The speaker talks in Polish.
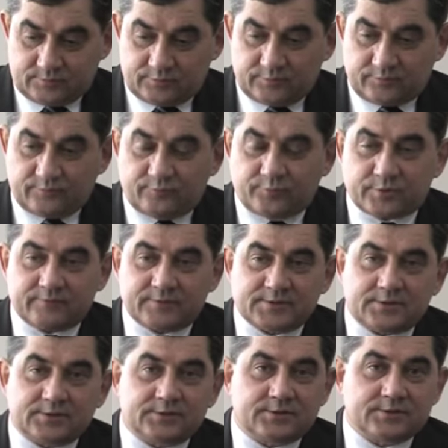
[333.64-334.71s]

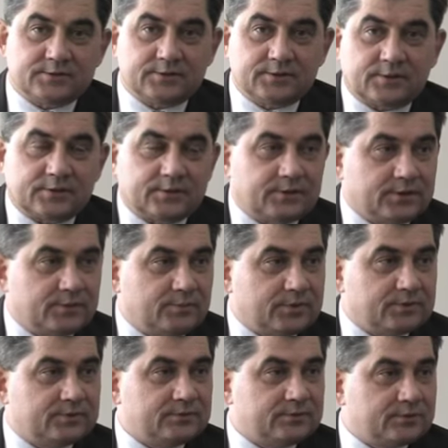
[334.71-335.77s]
wprowadzanych jest na rynek
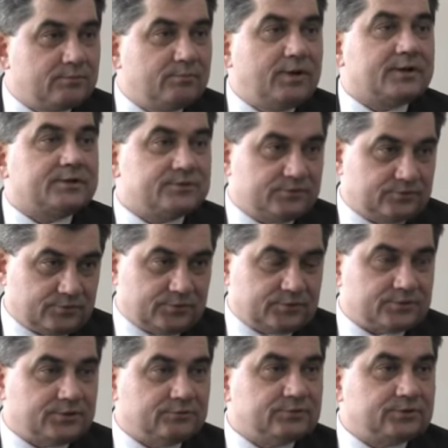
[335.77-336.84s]
bardzo dużo, to są